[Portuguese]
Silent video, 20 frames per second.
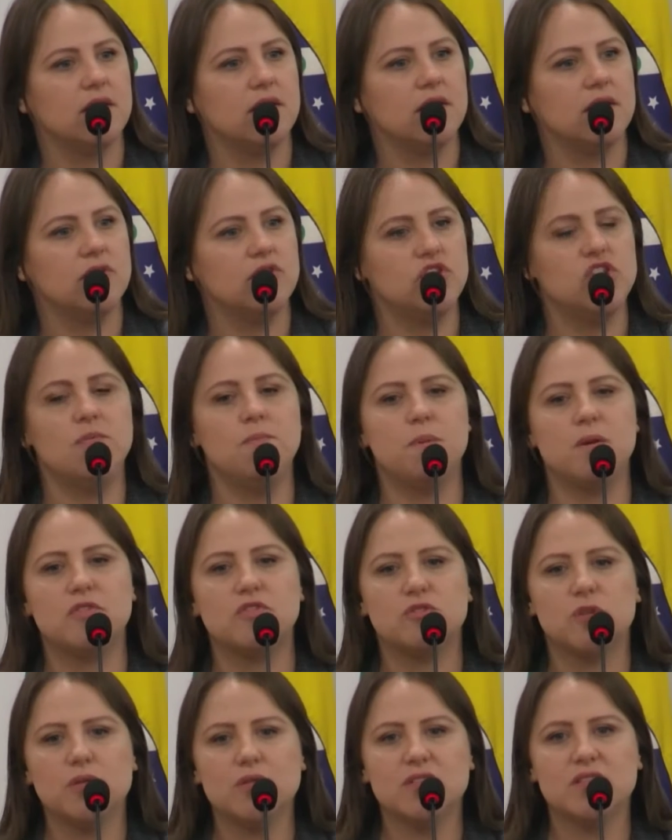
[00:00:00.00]
de
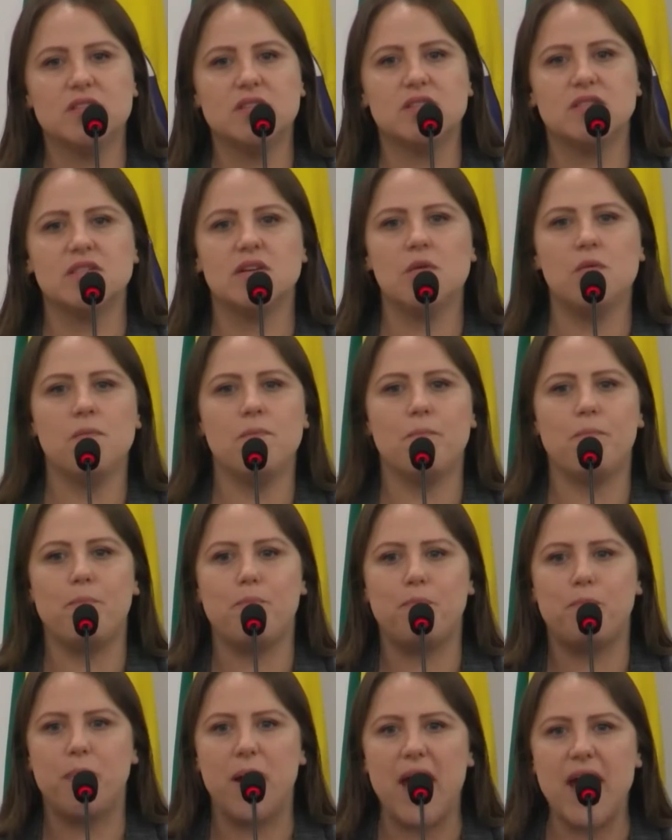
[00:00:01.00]
pessoas que são
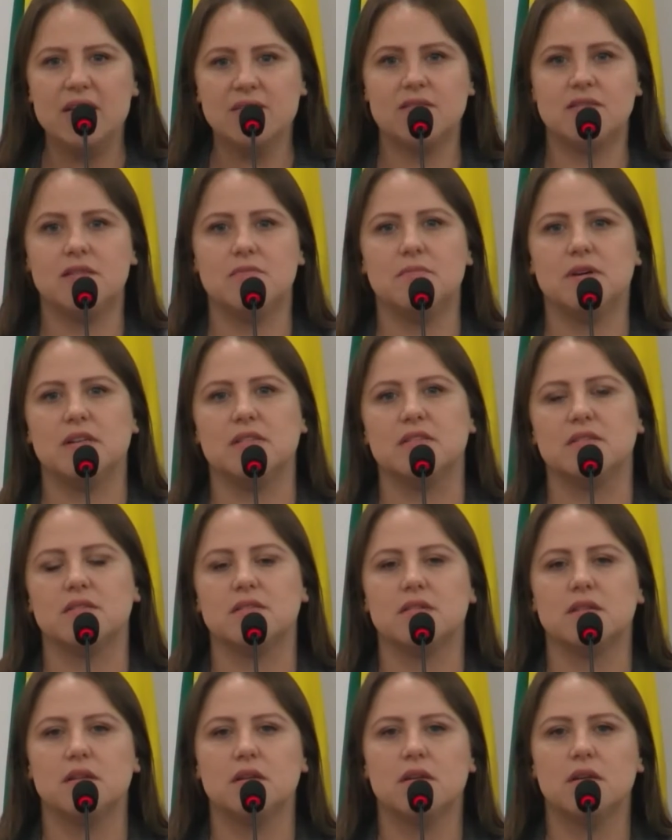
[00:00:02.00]

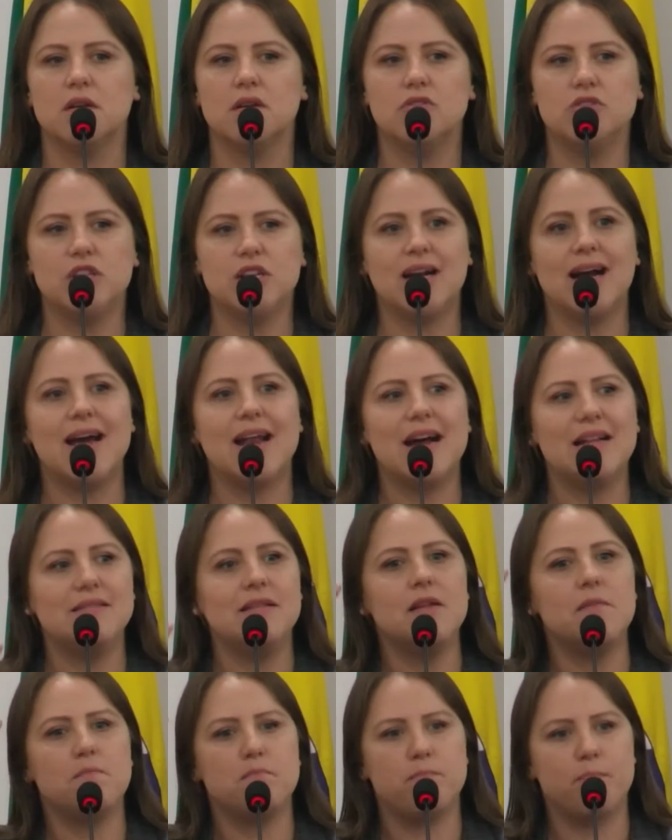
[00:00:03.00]
péssimas, de
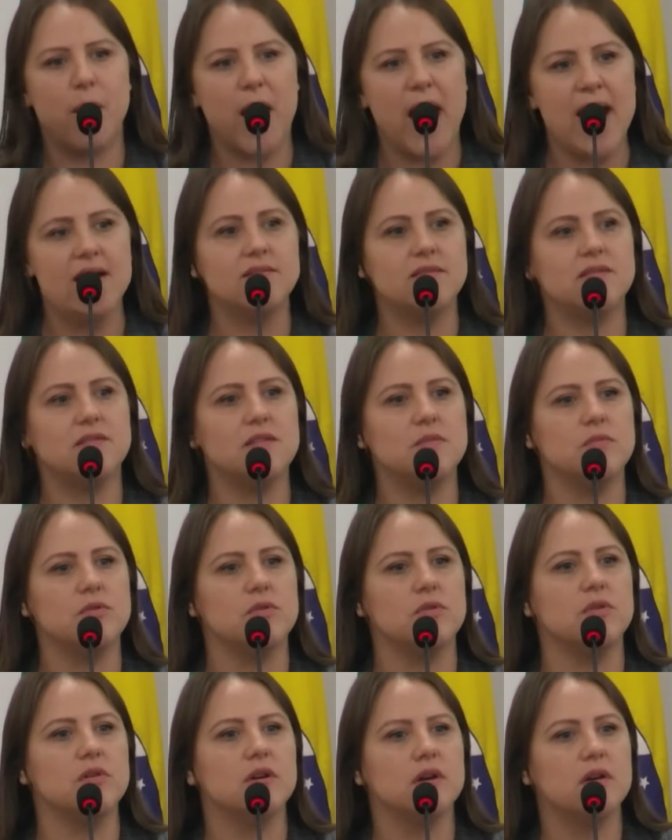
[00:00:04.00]
caráter
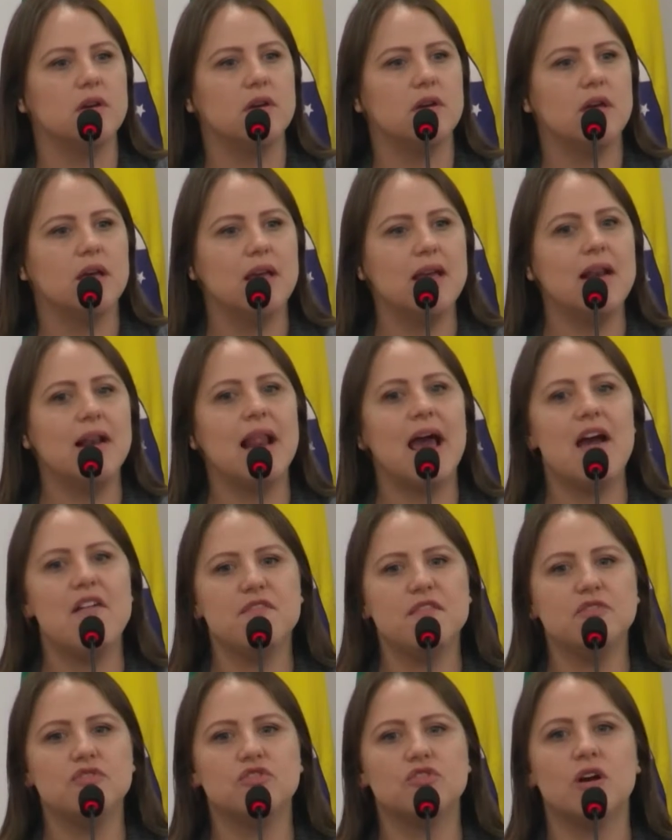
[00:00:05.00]
péssimo e
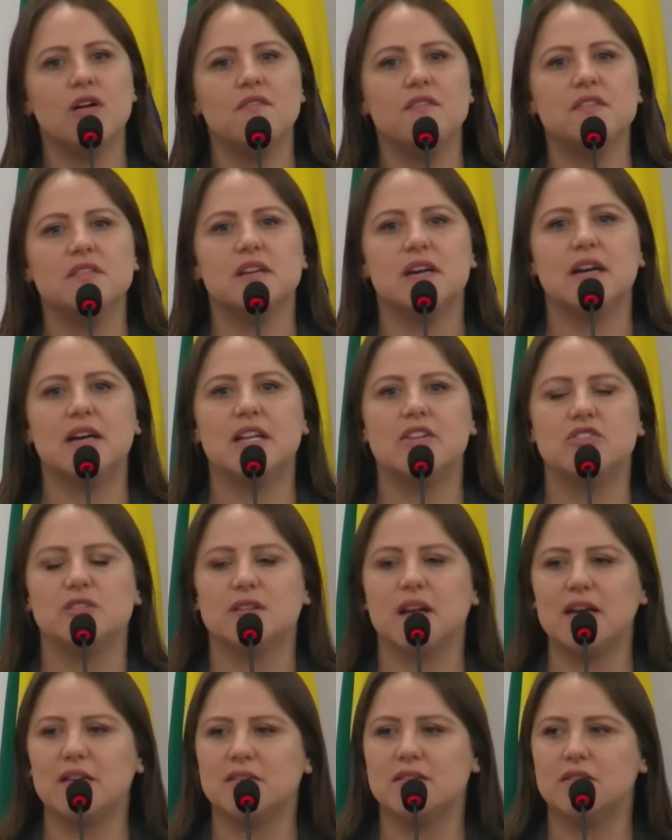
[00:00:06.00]
leva os jovens a
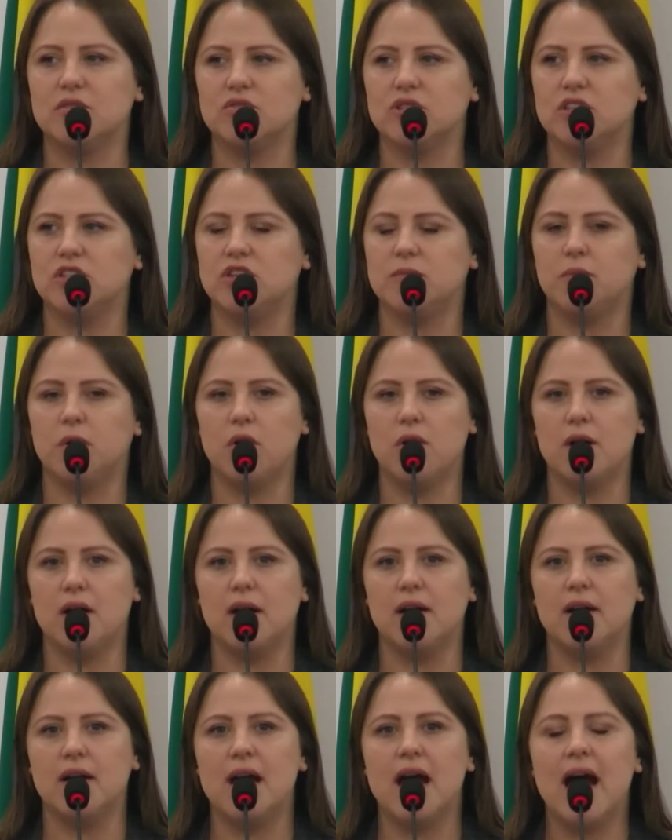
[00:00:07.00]
acreditar que são gente
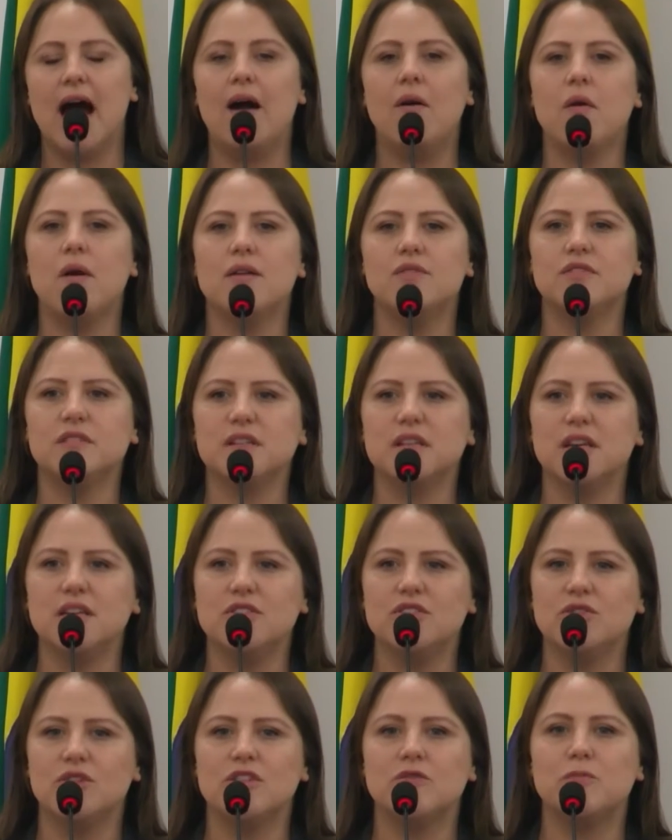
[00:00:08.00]
boa. Agora é o
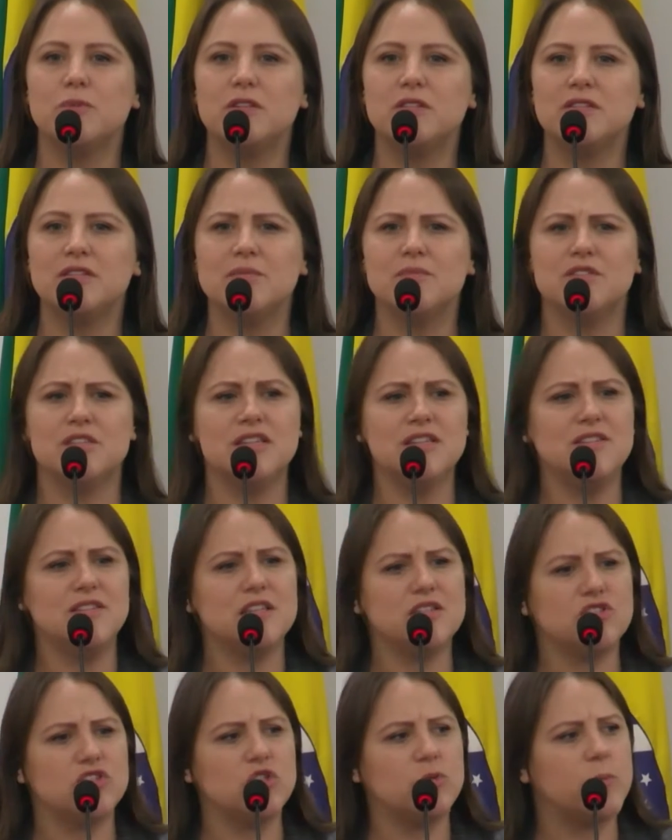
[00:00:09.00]
seguinte, nós precisamos. E
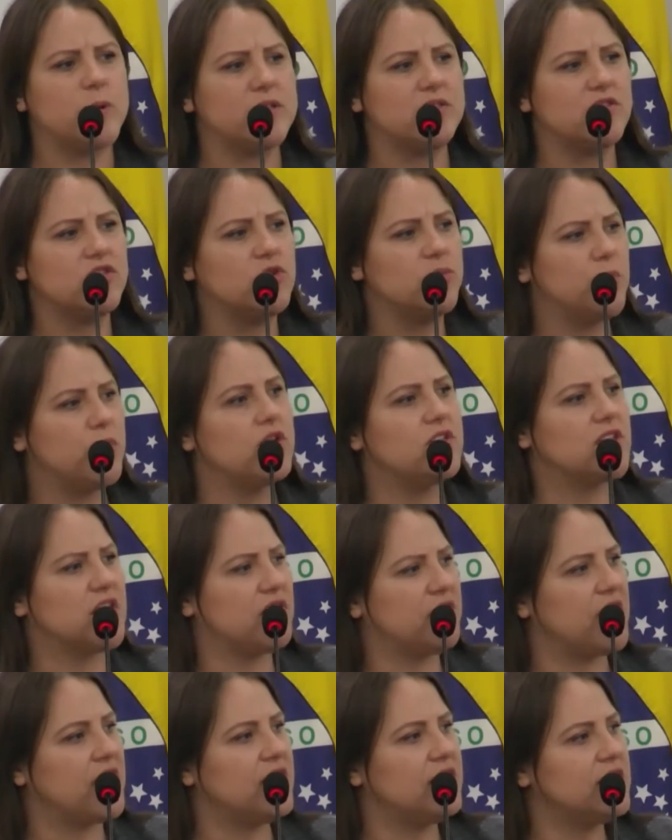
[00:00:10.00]
se a gente precisa de boas
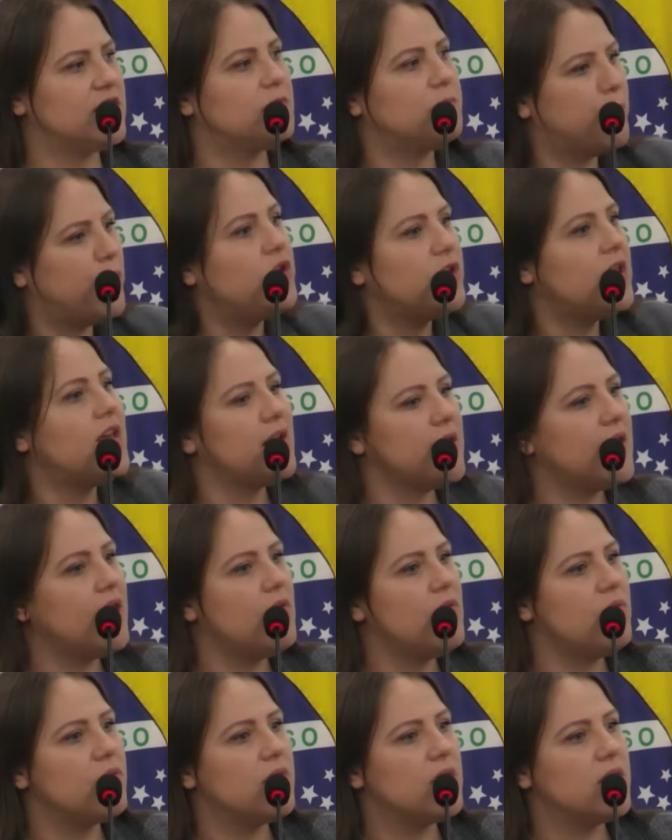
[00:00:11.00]
referências, por que
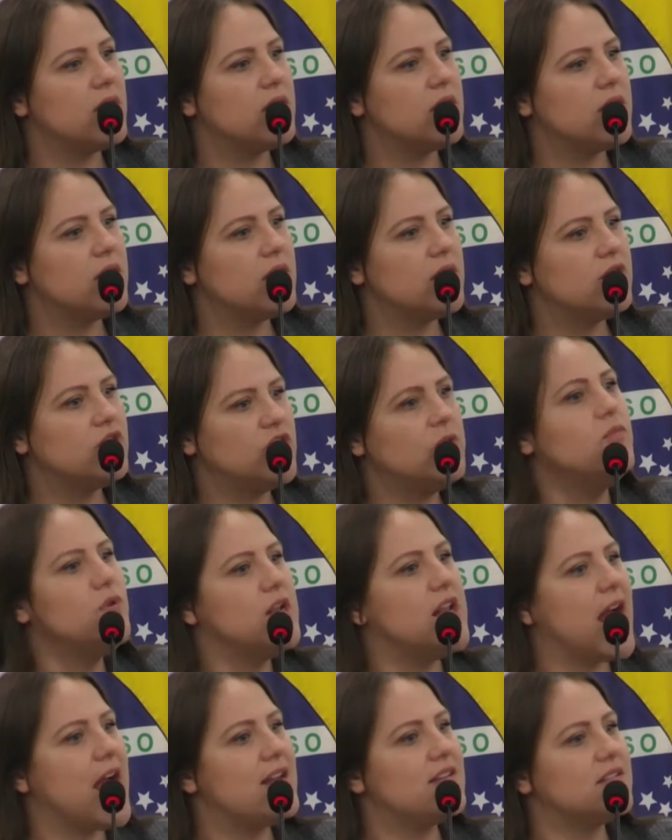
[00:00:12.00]
não? De
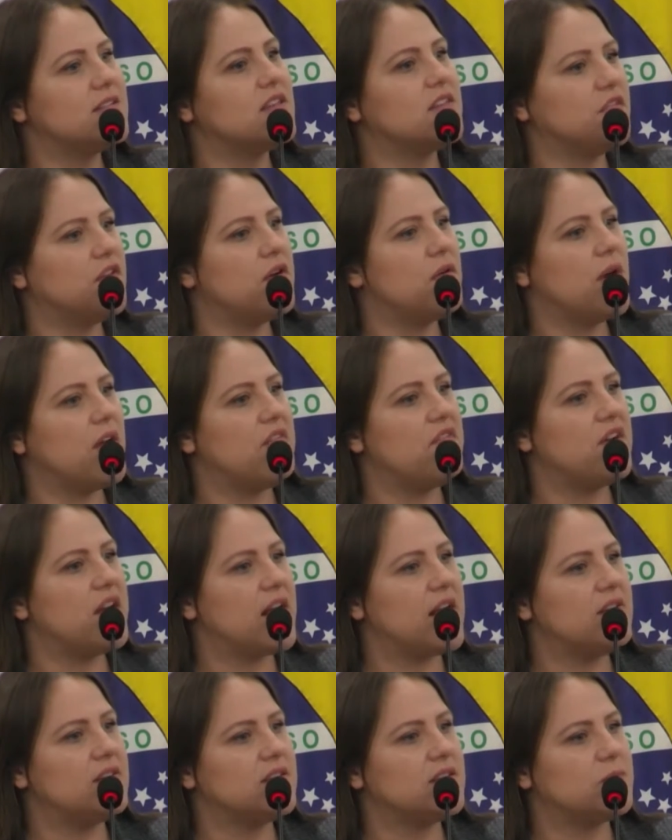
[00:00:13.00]
mulheres que foram
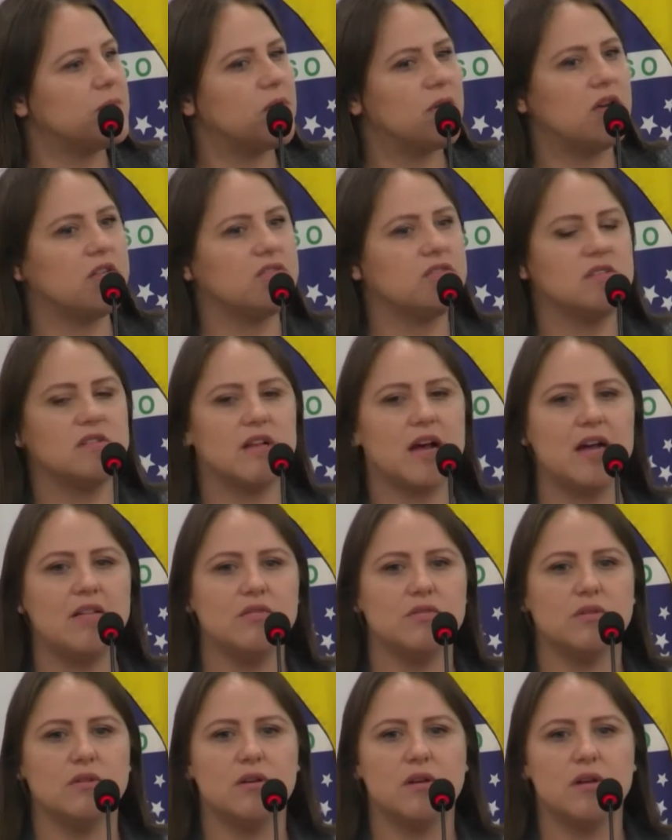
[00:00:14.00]
referências para o nosso Estado.